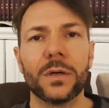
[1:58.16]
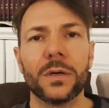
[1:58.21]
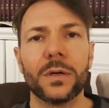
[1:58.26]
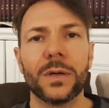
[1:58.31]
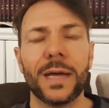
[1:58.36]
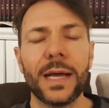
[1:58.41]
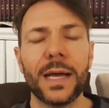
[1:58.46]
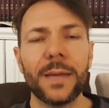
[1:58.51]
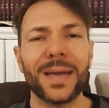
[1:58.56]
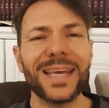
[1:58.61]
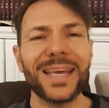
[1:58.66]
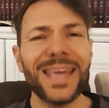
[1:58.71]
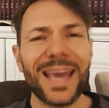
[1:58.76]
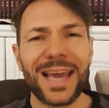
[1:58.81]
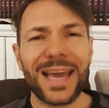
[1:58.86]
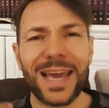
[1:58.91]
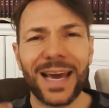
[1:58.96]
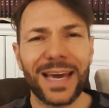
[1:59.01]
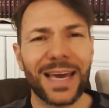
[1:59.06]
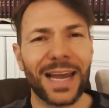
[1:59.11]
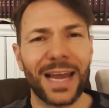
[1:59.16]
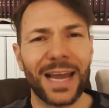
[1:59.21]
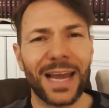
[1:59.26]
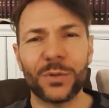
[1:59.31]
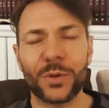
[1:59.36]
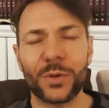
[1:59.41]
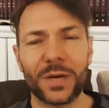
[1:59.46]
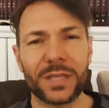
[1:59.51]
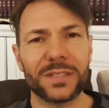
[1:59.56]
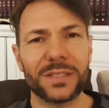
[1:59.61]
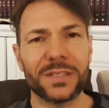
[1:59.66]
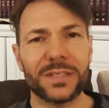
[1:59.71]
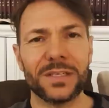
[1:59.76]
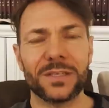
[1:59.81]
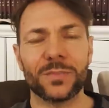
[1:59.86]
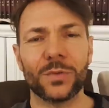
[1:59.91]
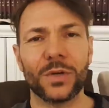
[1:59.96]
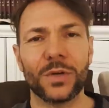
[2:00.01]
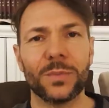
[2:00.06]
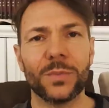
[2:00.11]
Eh? Ma chi è che ha creato il
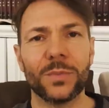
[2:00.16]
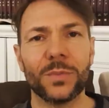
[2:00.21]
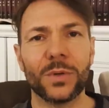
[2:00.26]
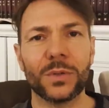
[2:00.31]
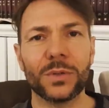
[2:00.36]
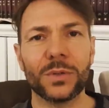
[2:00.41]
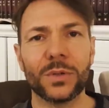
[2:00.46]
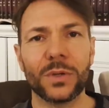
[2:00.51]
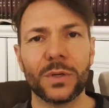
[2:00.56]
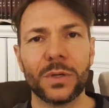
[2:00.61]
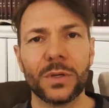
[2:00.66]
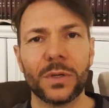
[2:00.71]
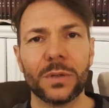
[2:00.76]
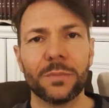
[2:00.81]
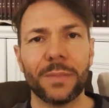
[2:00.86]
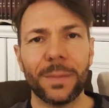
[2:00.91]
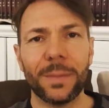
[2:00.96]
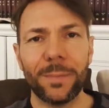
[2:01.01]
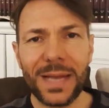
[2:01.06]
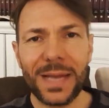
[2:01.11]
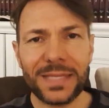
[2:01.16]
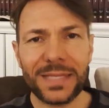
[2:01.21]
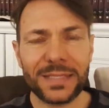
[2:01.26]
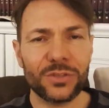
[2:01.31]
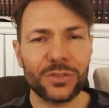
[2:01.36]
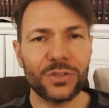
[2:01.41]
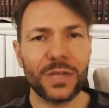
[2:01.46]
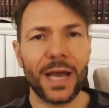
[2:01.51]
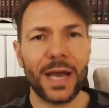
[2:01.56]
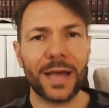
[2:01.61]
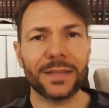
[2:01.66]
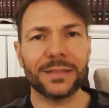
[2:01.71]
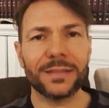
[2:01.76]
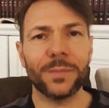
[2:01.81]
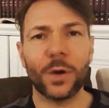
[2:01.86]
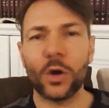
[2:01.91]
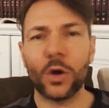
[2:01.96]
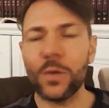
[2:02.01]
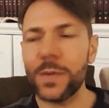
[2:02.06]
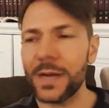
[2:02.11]
razzismo nel mondo? Ma pensaci un
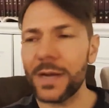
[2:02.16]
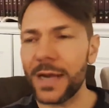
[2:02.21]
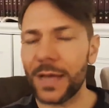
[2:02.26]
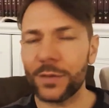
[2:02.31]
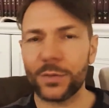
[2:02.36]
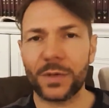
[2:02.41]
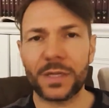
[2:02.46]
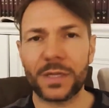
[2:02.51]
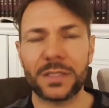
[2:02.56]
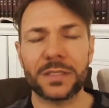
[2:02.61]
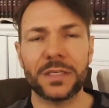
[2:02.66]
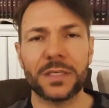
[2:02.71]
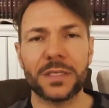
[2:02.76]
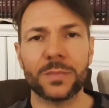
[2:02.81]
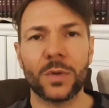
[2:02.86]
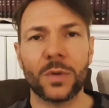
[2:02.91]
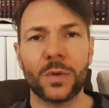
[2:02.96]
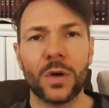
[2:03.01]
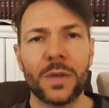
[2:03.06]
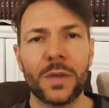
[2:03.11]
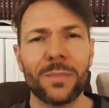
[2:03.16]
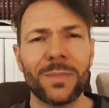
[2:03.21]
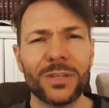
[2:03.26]
attimo, com'è nato il razzismo?